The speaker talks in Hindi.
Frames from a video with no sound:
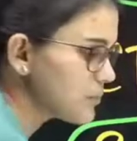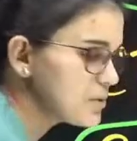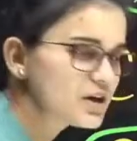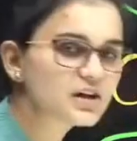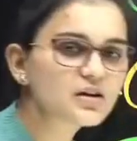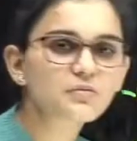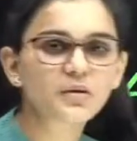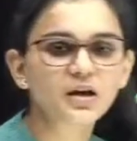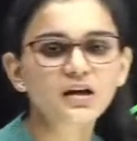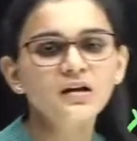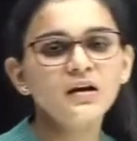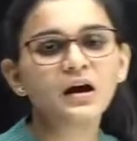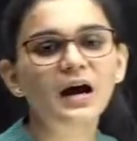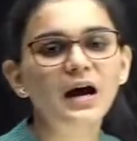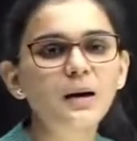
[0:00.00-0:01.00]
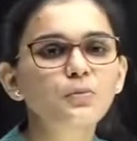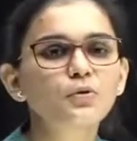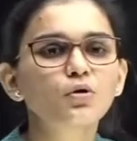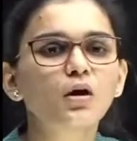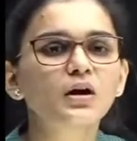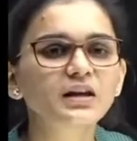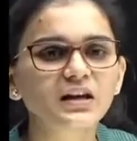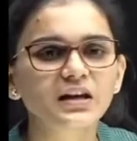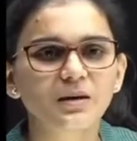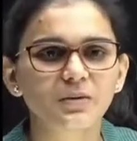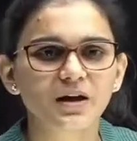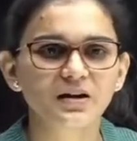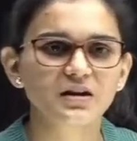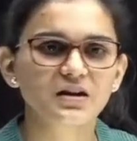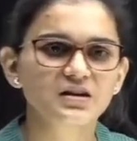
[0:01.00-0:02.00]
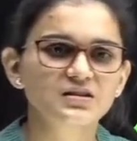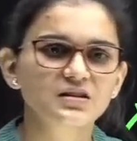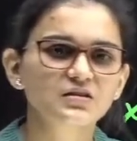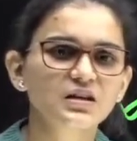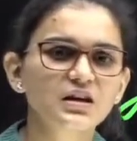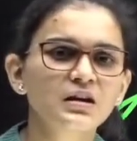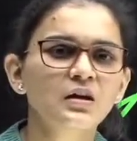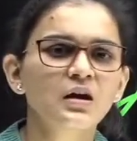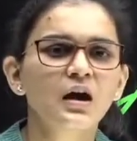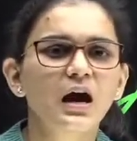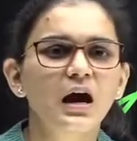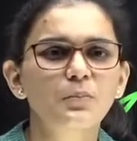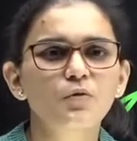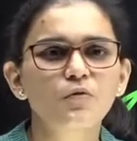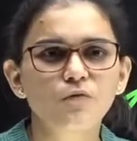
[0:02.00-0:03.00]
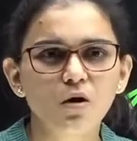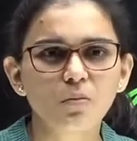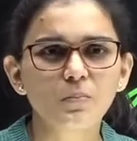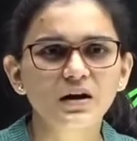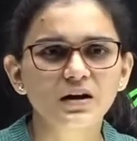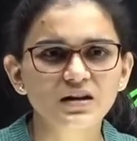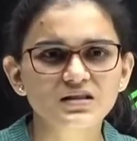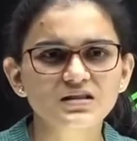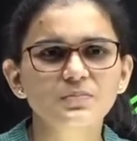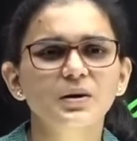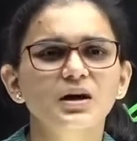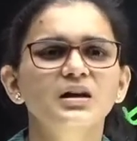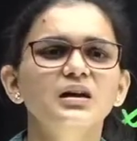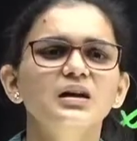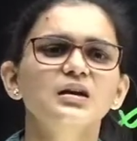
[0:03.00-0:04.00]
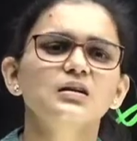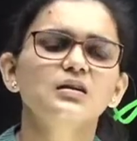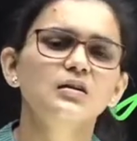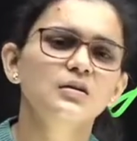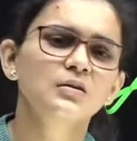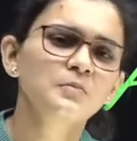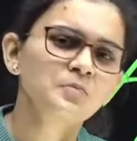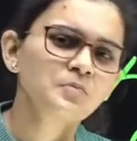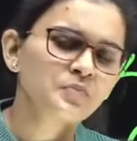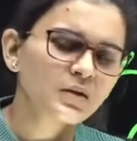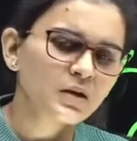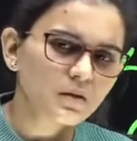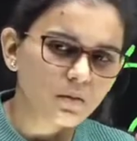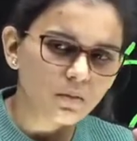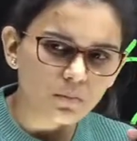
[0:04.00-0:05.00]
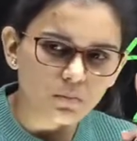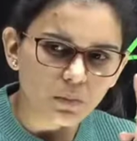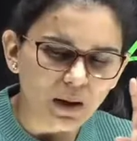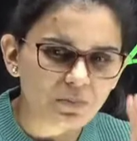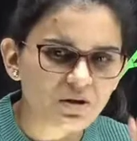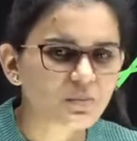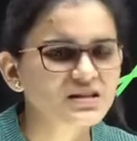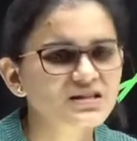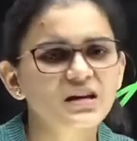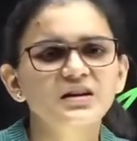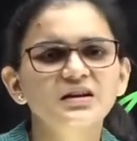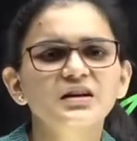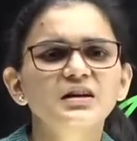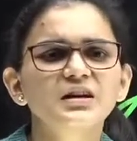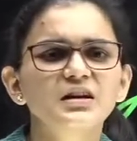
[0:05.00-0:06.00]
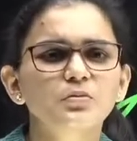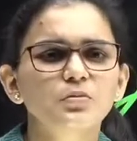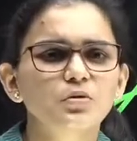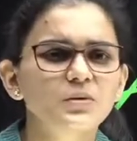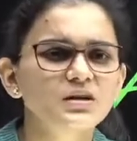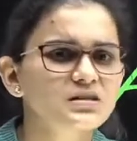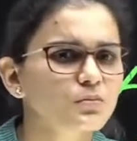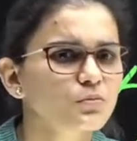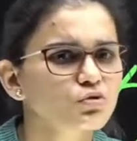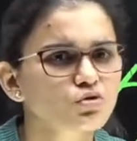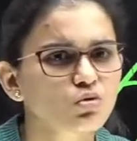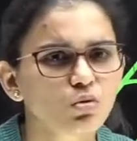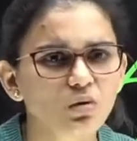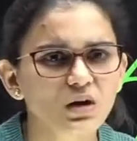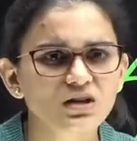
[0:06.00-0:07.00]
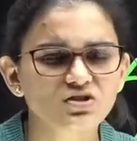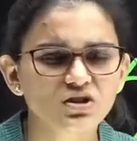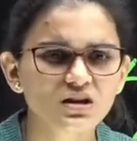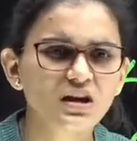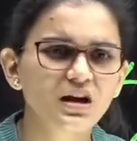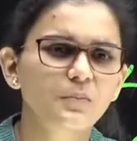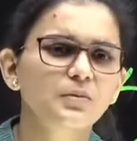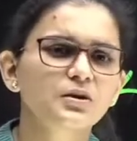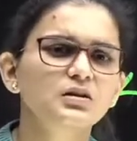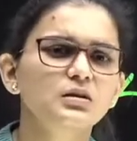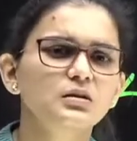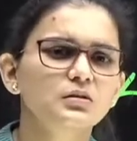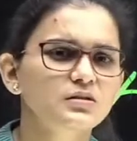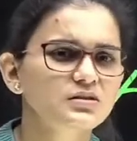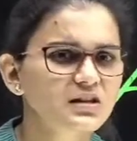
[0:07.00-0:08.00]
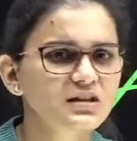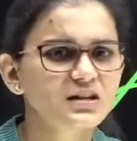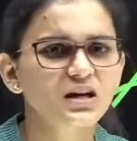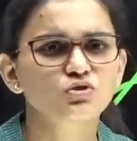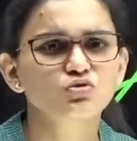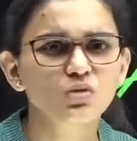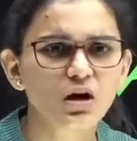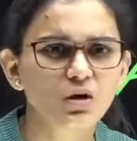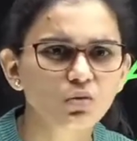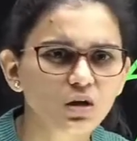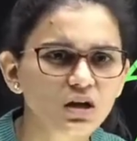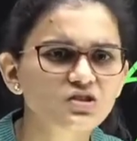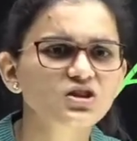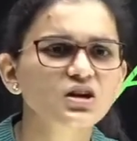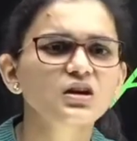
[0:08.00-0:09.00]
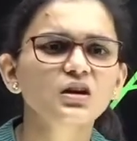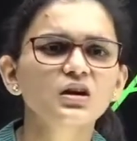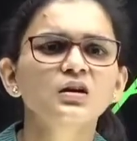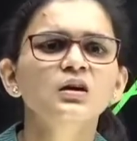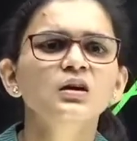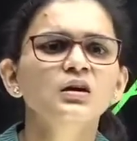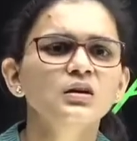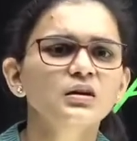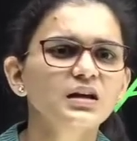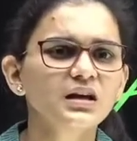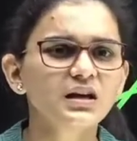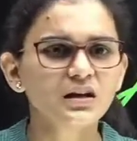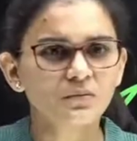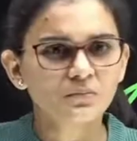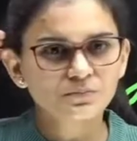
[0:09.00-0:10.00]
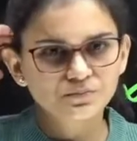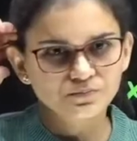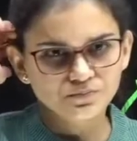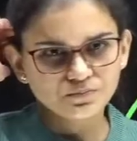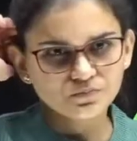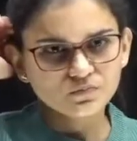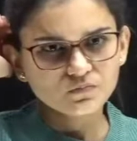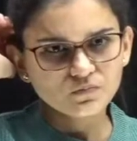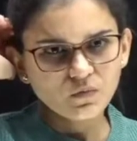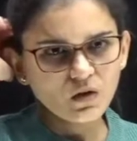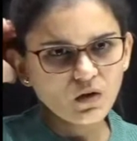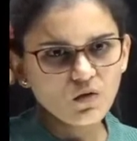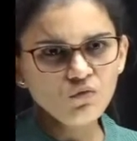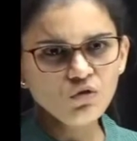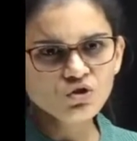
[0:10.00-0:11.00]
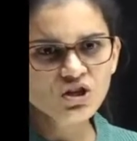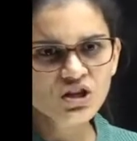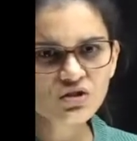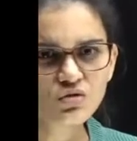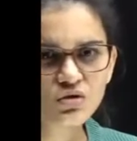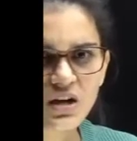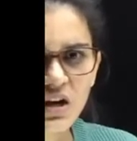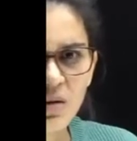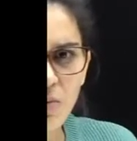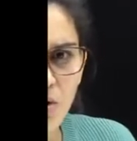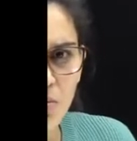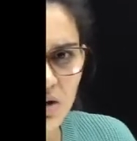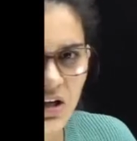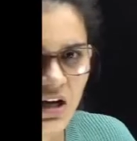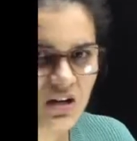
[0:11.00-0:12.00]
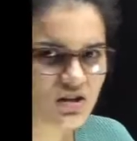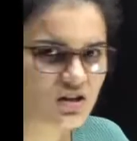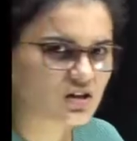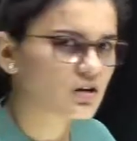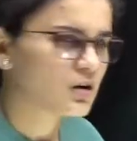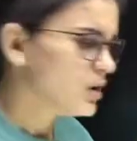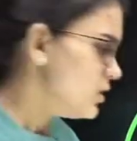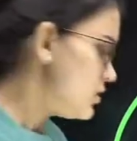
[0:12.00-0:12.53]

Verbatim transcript: अपियरिंग में आप नौकरी के लिए अप्लाई नहीं कर सकते आपको फॉर्म भरने से पहले एक आपके पास सारी डिग्री डिप्लोमा सब कुछ होना चाहिए आपकी रिजल्ट आ चुका होना चाहिए ठीक है ना वो चेंज हो जाएगा मोहम्मद आशिक